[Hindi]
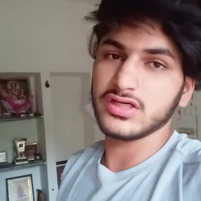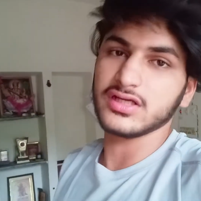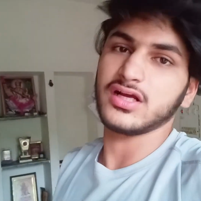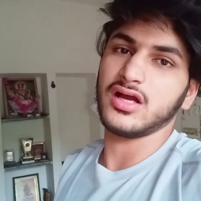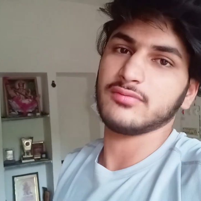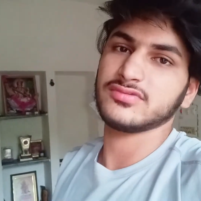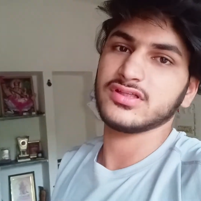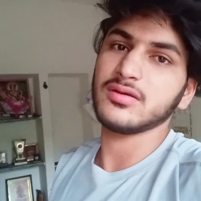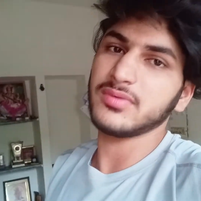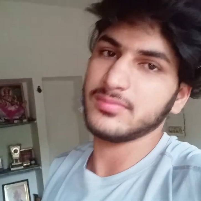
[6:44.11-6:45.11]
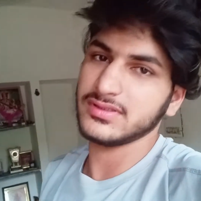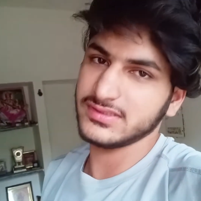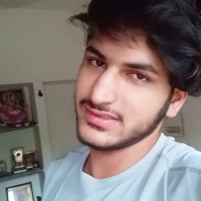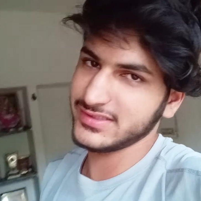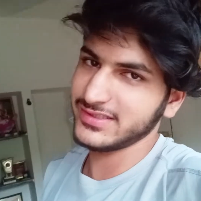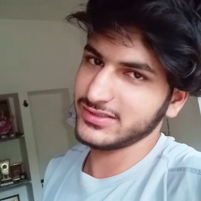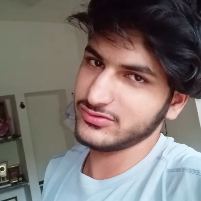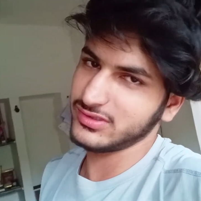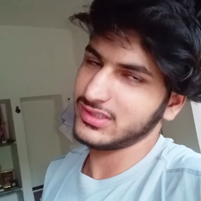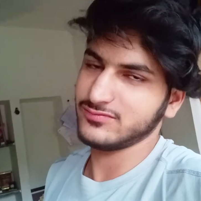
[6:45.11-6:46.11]
थोड़ा काम था पापा जी ने
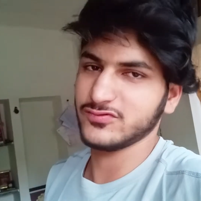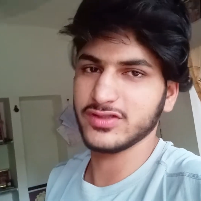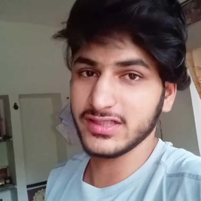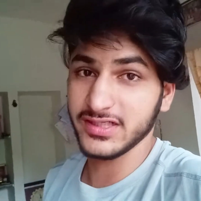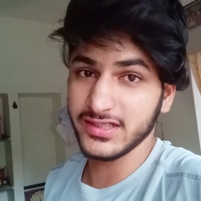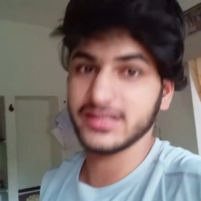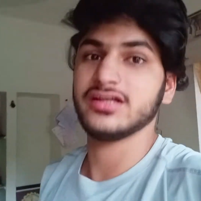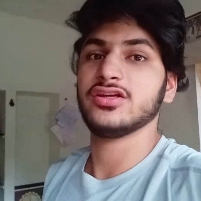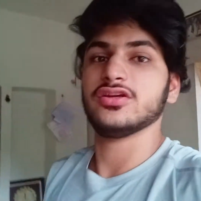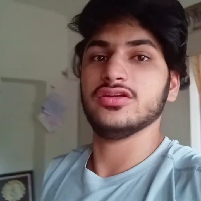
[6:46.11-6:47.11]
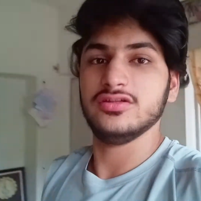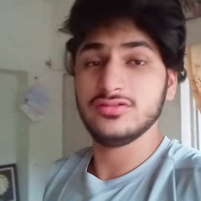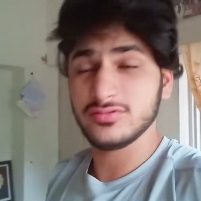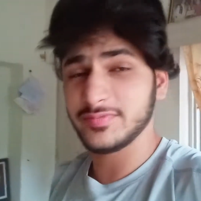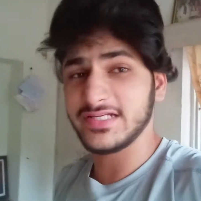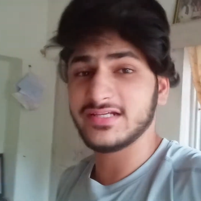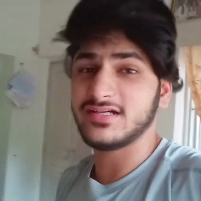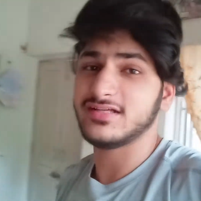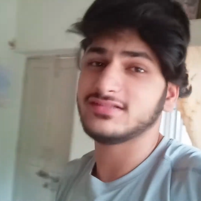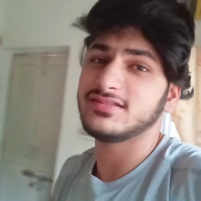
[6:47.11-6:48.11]
दिया जो काम वो करके आना है तो
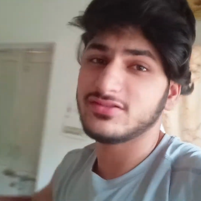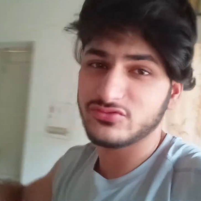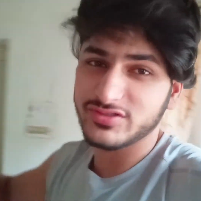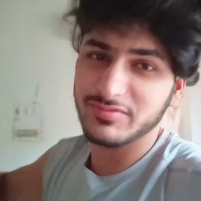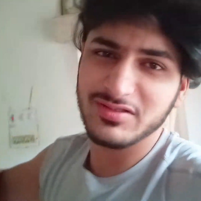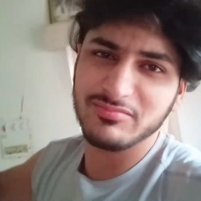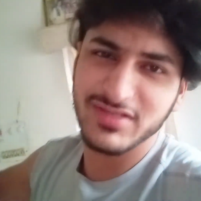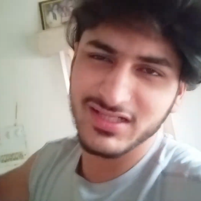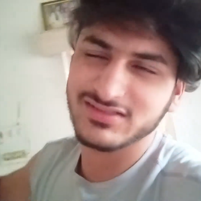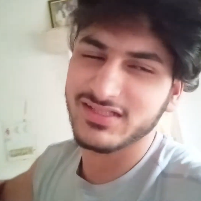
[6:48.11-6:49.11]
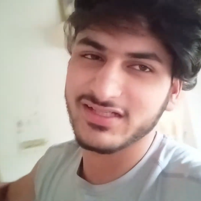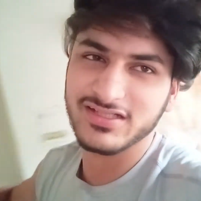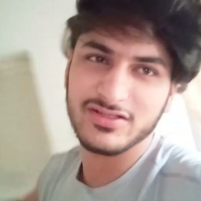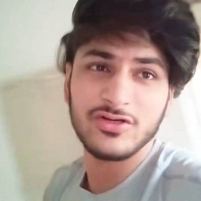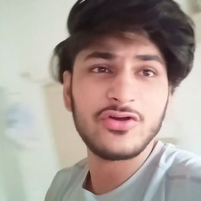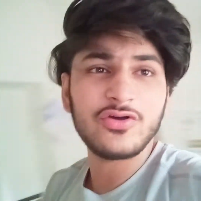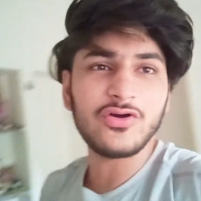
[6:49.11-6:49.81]
पहले नहा लेते हैं उसके बाद हम बैंक जाएंगे